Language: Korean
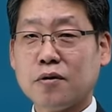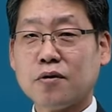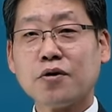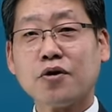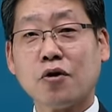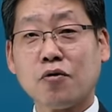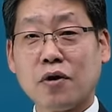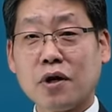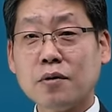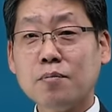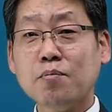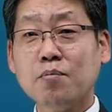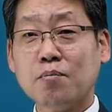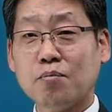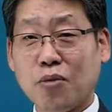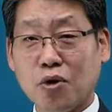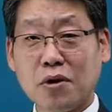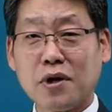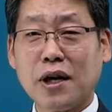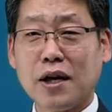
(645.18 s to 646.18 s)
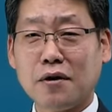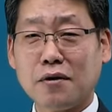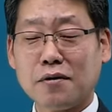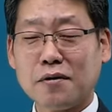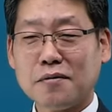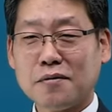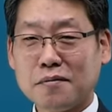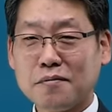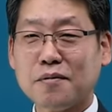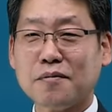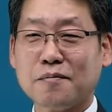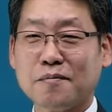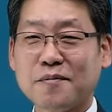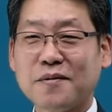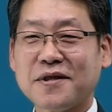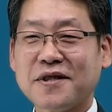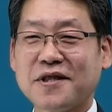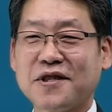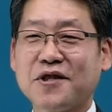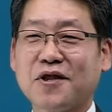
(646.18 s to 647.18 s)
결과는 뭘까요? 음,
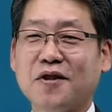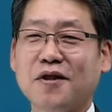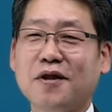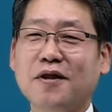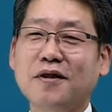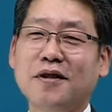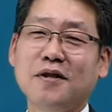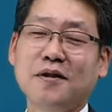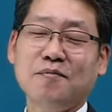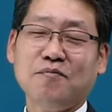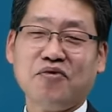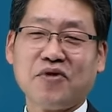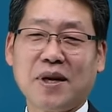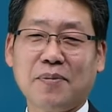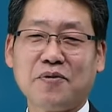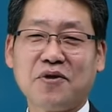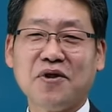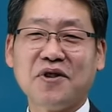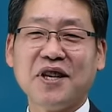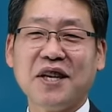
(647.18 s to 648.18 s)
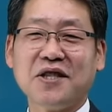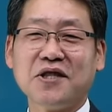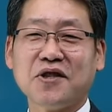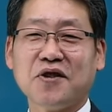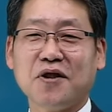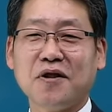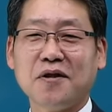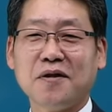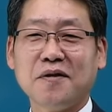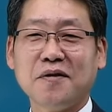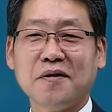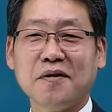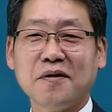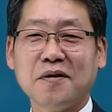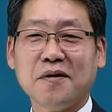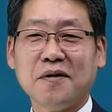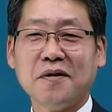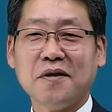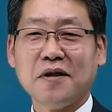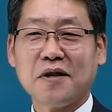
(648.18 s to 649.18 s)
그렇죠. 불합격이겠죠.
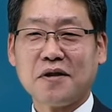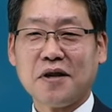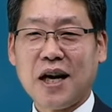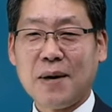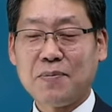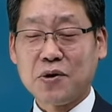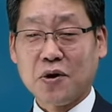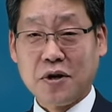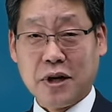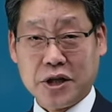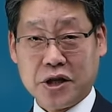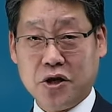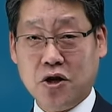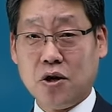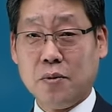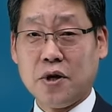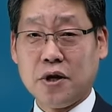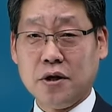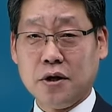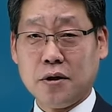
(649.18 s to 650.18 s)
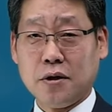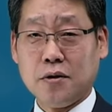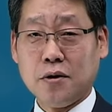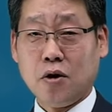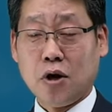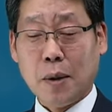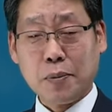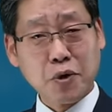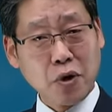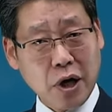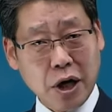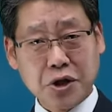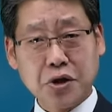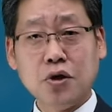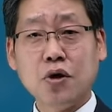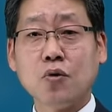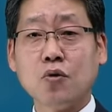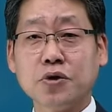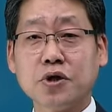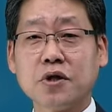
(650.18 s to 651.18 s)
그래서 합격하시려면 은
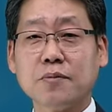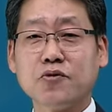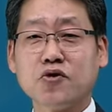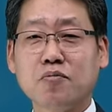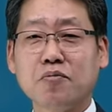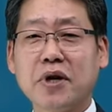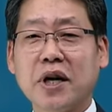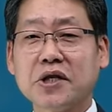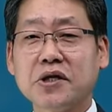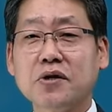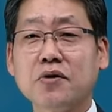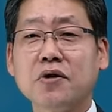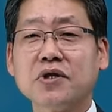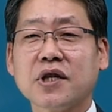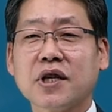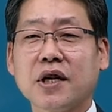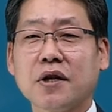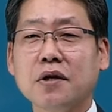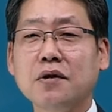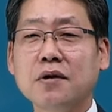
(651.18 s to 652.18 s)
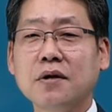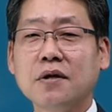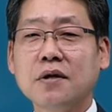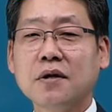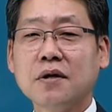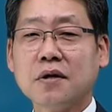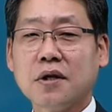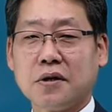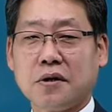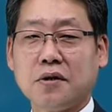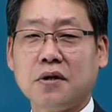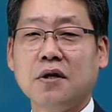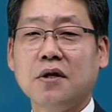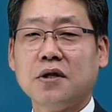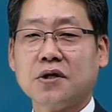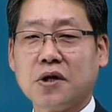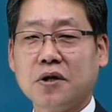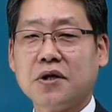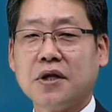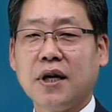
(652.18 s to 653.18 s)
합격하시려고 지금 준비하시는 거잖아요. 그래서
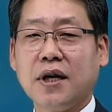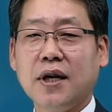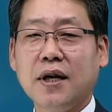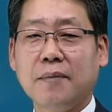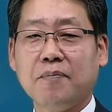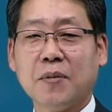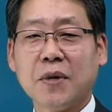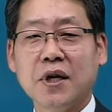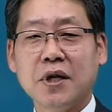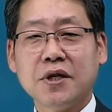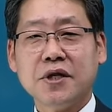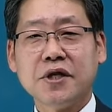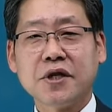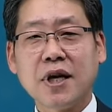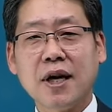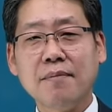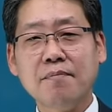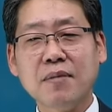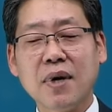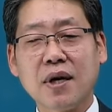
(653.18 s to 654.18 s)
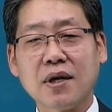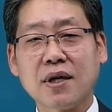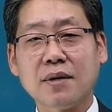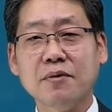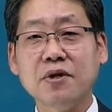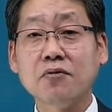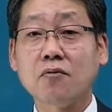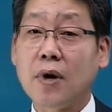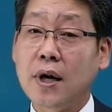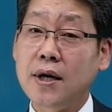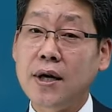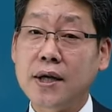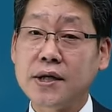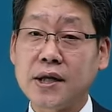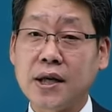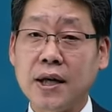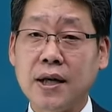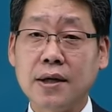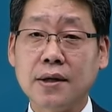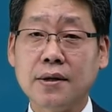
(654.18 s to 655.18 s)
절대 시간만큼은
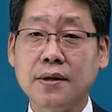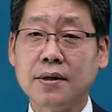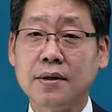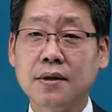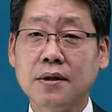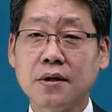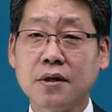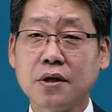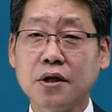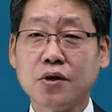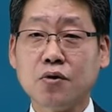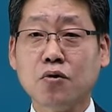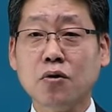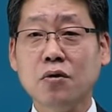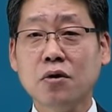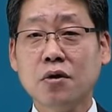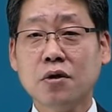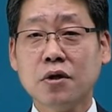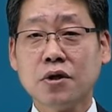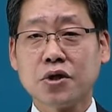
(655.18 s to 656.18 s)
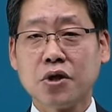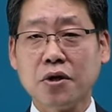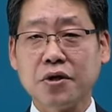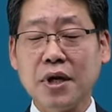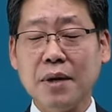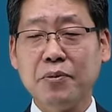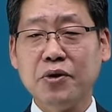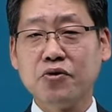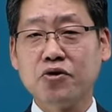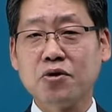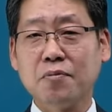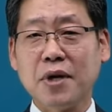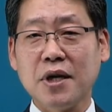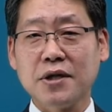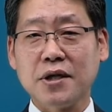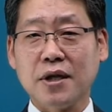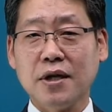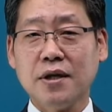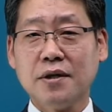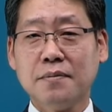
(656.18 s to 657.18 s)
관리하자. 그리고 절대 미루지
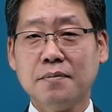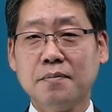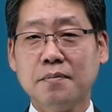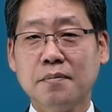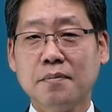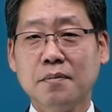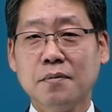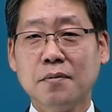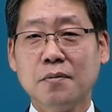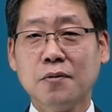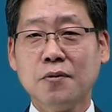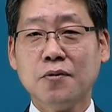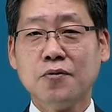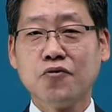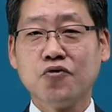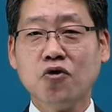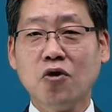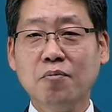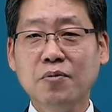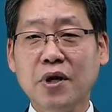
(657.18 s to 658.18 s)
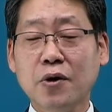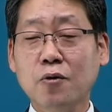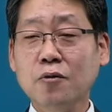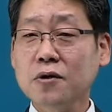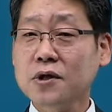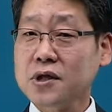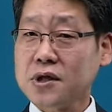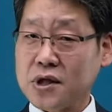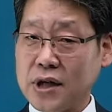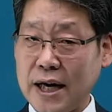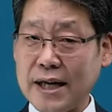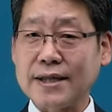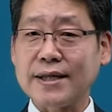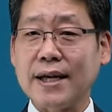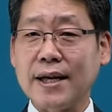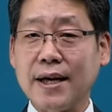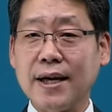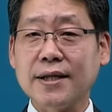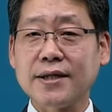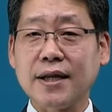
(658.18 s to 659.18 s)
말자. 수업 내용 잘
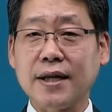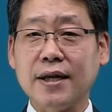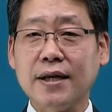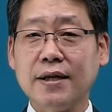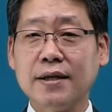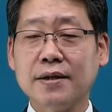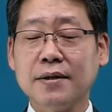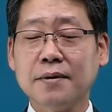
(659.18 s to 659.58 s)
따라가자.